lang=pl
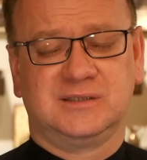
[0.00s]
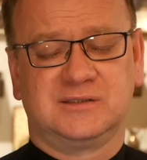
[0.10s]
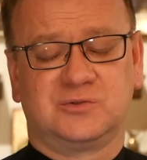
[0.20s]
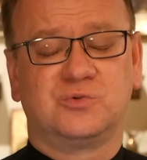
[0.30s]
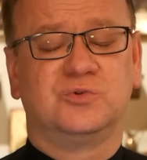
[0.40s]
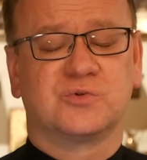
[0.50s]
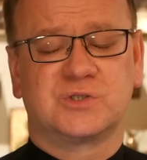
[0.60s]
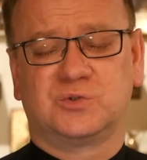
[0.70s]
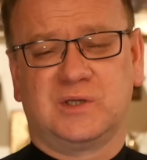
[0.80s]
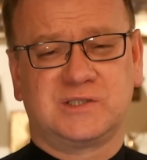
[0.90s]
y, trudną
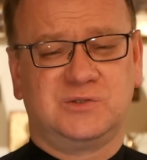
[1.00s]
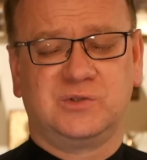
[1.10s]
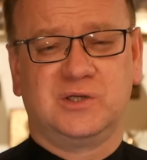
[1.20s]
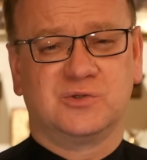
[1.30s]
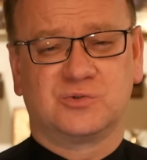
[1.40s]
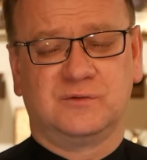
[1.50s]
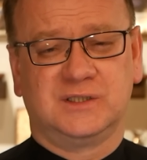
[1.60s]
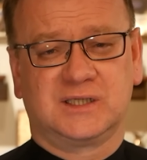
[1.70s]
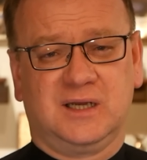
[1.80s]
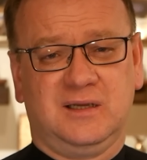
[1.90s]
sytuację drugiego
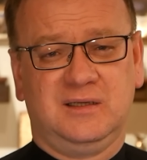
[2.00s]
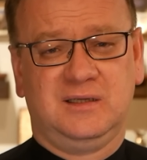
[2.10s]
człowieka.